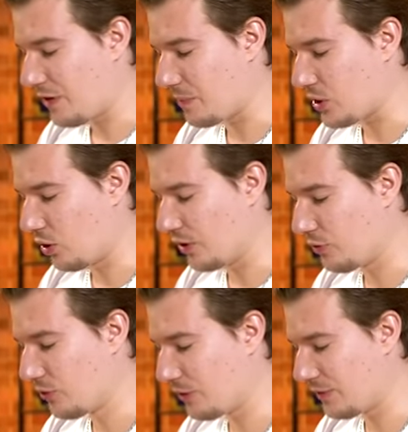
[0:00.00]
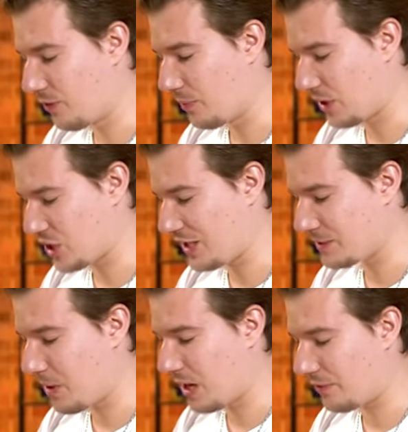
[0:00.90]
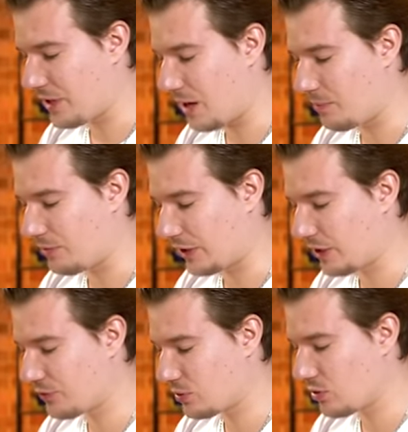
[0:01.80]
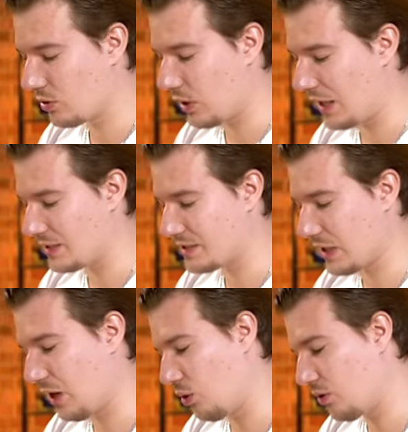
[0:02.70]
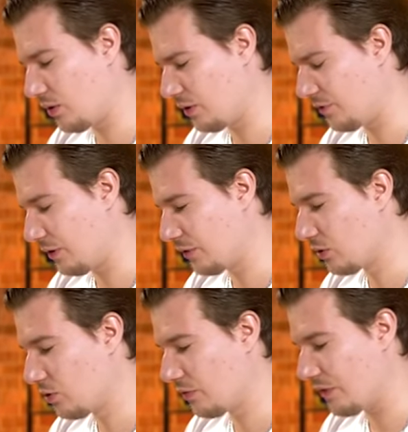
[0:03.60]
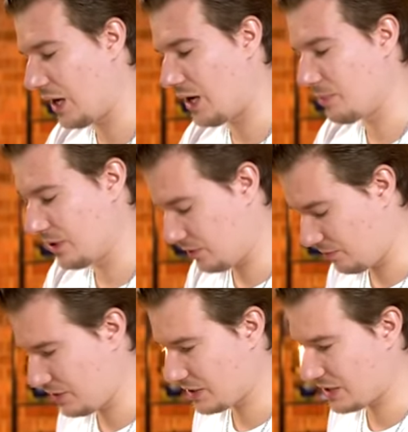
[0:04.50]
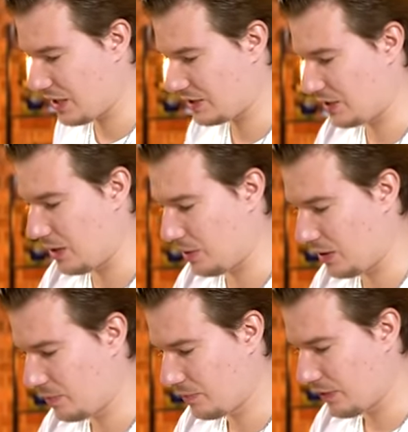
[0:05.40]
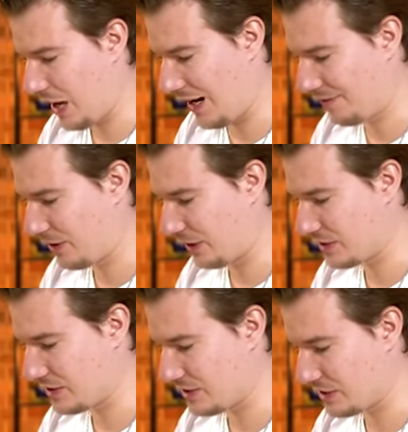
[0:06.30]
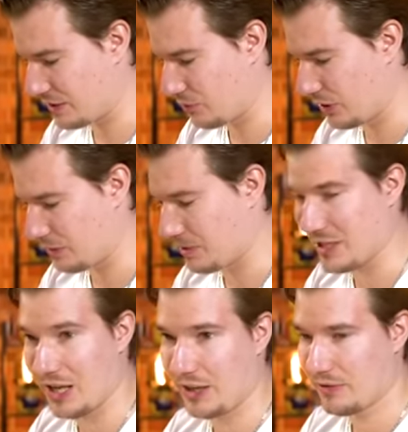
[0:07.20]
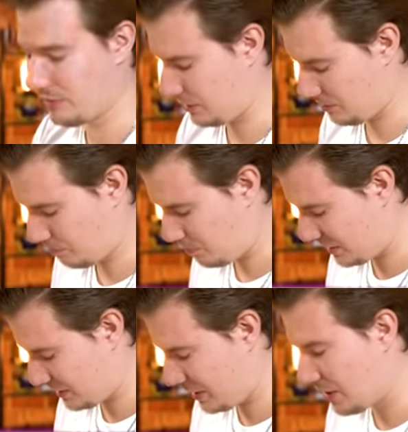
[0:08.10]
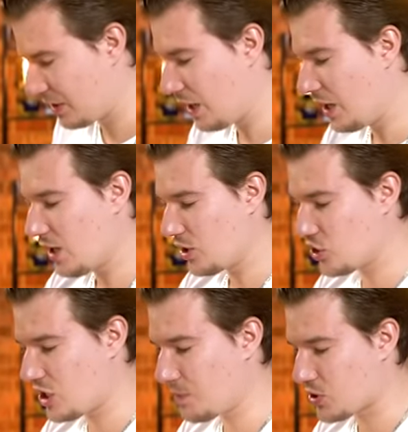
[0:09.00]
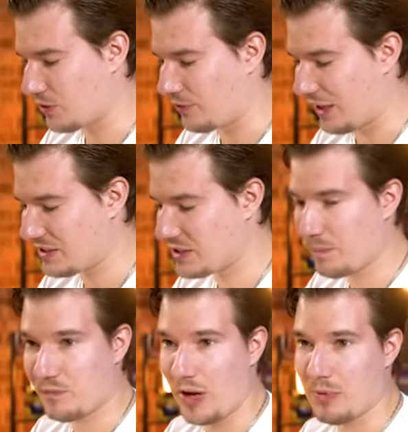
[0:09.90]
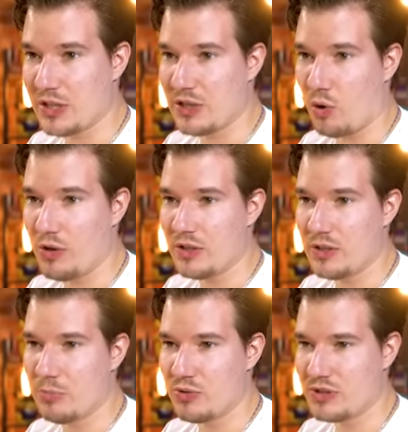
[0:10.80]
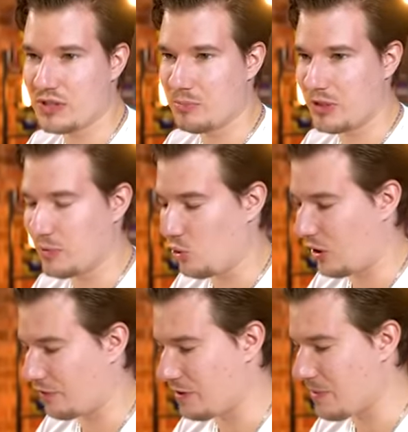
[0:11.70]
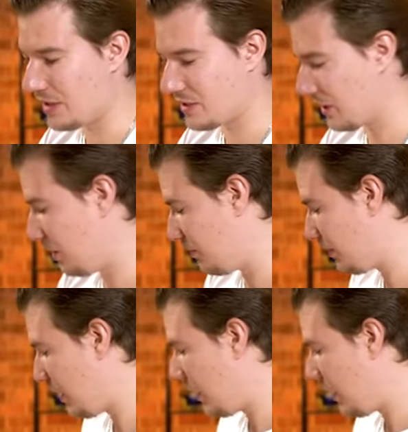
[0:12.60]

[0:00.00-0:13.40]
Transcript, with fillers: Wir haben die goldene Würfel in Form der Schadensmarken. Wir haben hier Vergiftung als auch äh, Verwirrung. Wir haben hier eine Vista, die aber einfach ist. Die ist jetzt nicht wirklich metallic. Finde ich ein bisschen cheap schon fast. Wir haben hier die goldene Münze mit dem Glurak VMAX drauf.